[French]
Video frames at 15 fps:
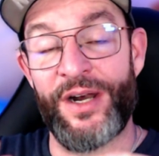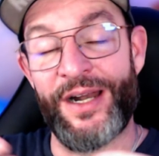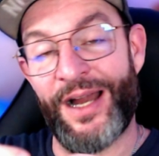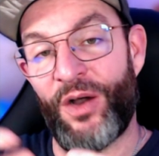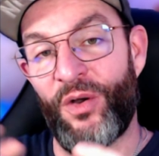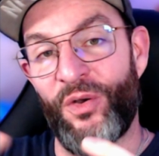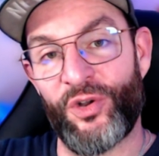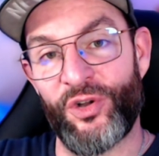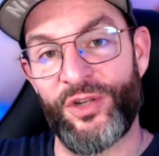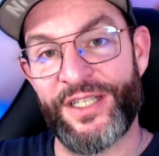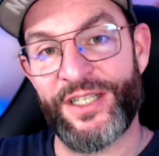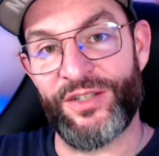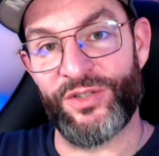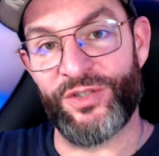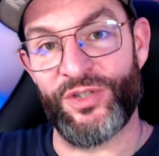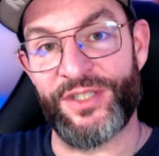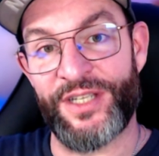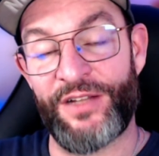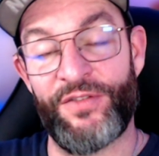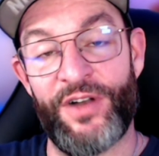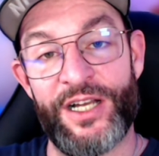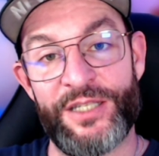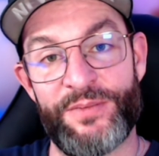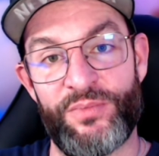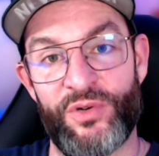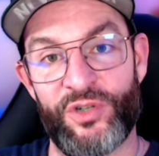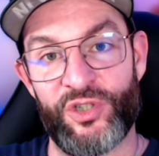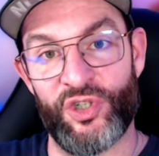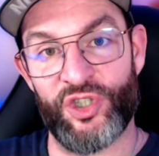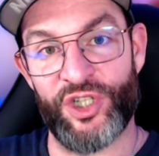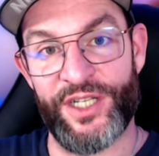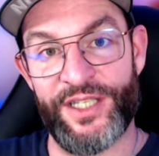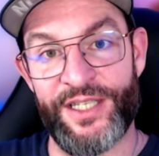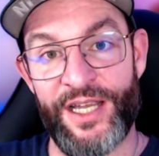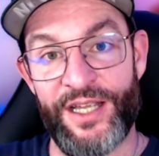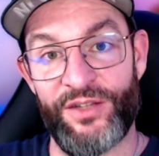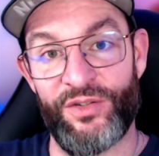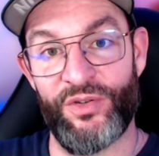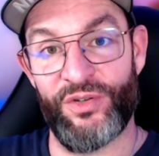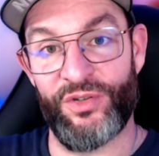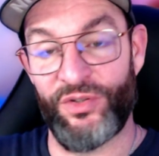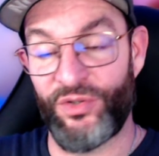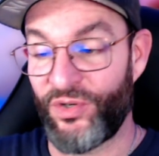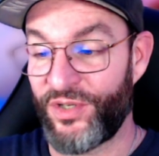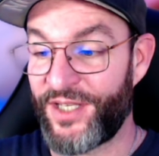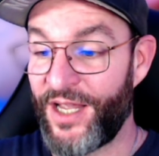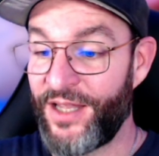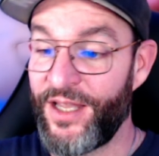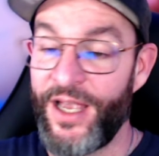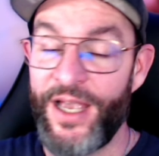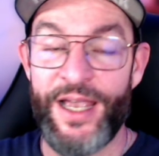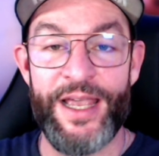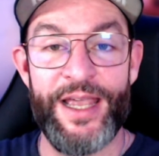la reconnaissance de cette phrase pour changer de, de scène.